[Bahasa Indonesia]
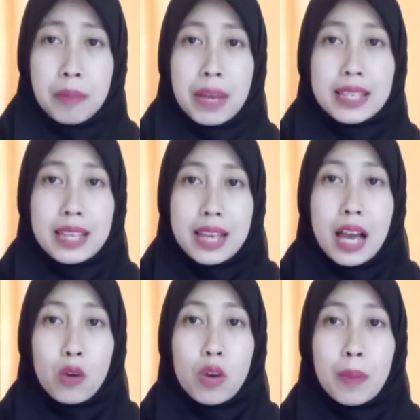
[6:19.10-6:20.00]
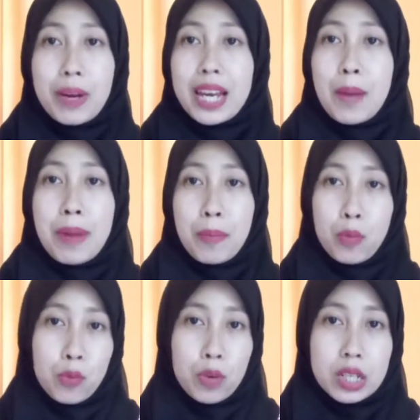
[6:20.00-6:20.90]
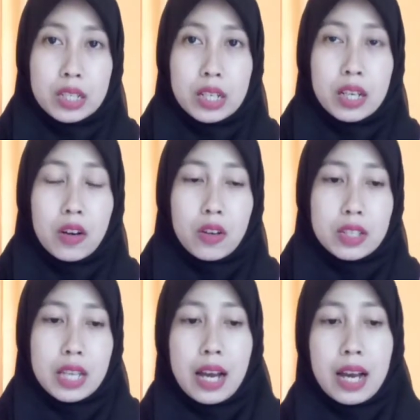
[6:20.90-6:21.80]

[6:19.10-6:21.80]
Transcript: biasanya aku nggak pakai apapun jadi kalau siang